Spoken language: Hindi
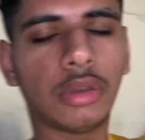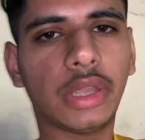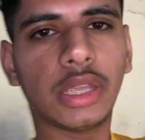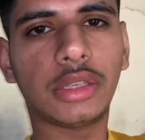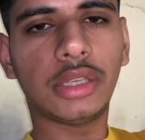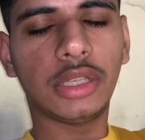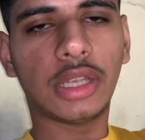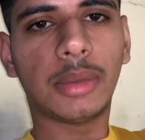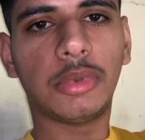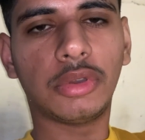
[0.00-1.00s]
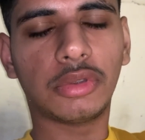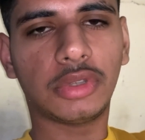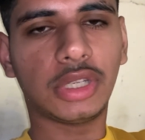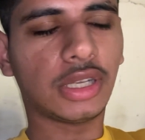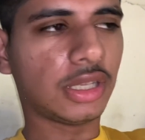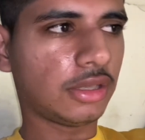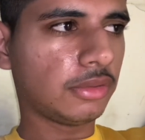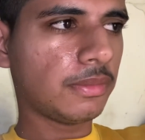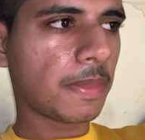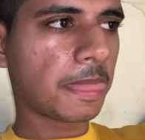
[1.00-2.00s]
एक चीज़ आप लोगों को दिखाता
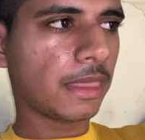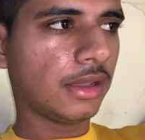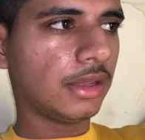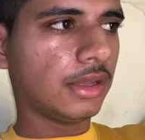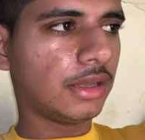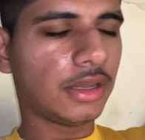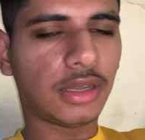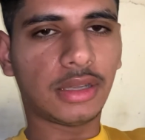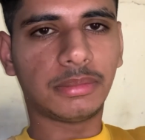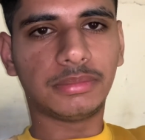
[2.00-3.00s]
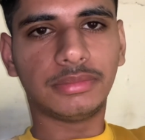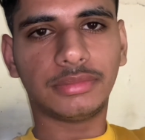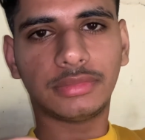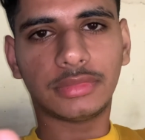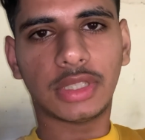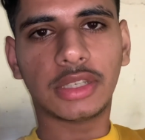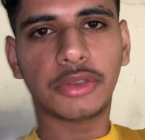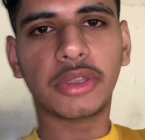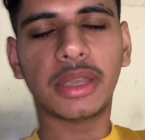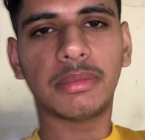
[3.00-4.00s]
हूँ
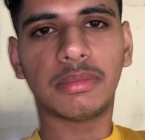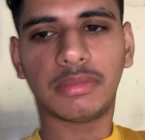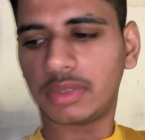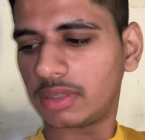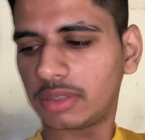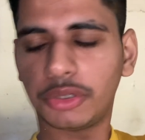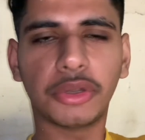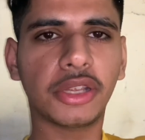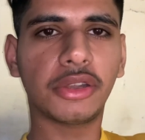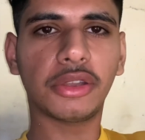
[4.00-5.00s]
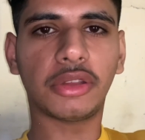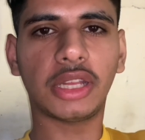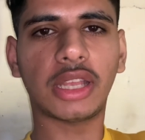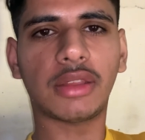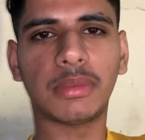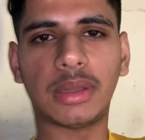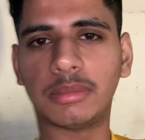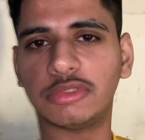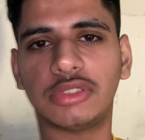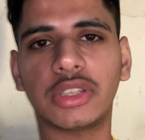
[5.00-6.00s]
क्योंकि छोटे छोटे होते थे
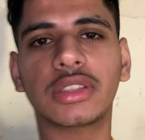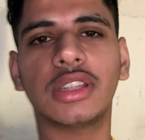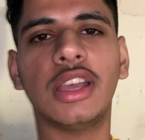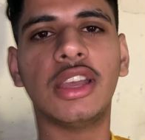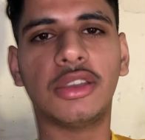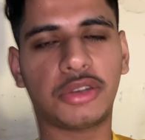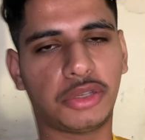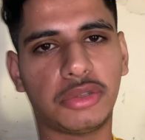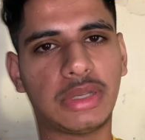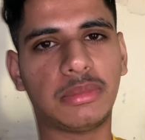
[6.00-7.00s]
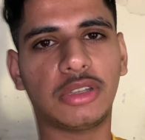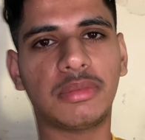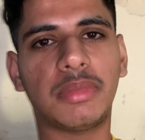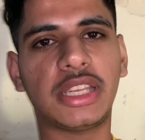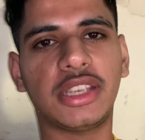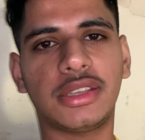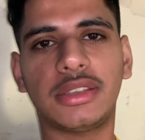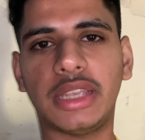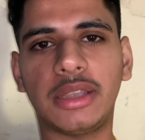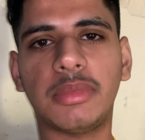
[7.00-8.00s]
हम उस वक्त और जो हम लोग बच्चे
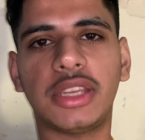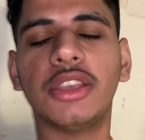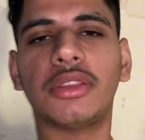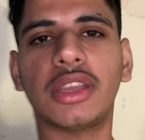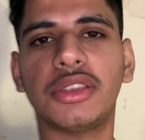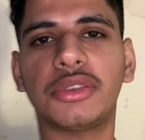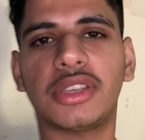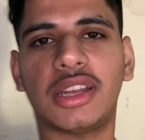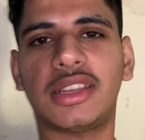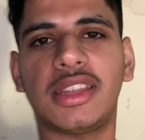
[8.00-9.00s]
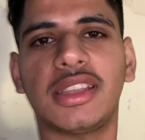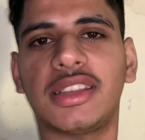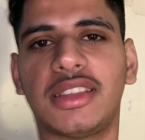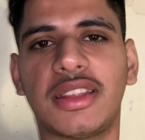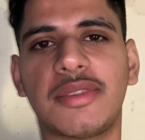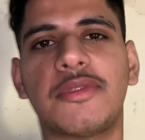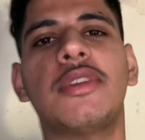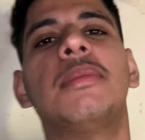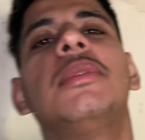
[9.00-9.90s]
एक बच्चे होते हैं जो शरारतें करते हैं तो वो आप